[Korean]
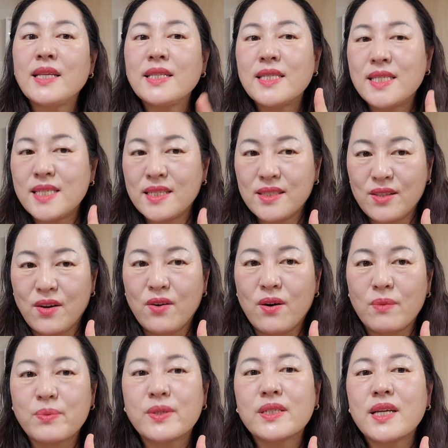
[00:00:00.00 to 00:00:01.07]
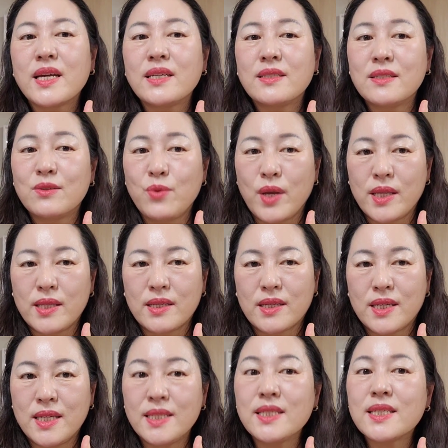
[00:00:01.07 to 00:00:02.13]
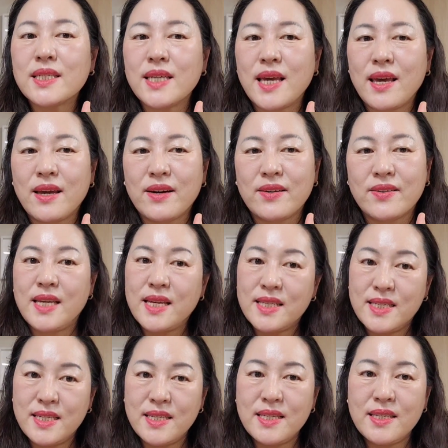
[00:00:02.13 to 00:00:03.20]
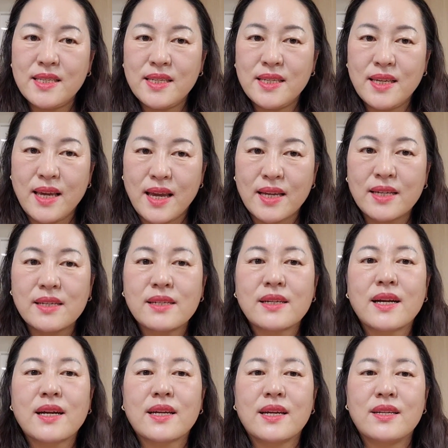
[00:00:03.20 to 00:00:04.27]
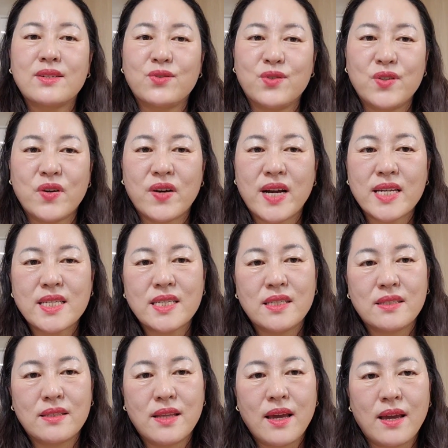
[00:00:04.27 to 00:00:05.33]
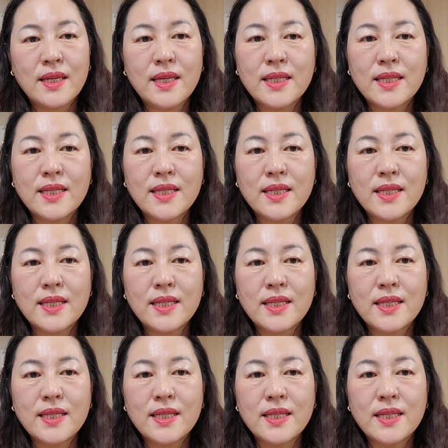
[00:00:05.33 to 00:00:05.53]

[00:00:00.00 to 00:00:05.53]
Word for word: 한층 더 업그레이드 된 기능이에요. 제 지인이 앵글 가게를 운영하시는데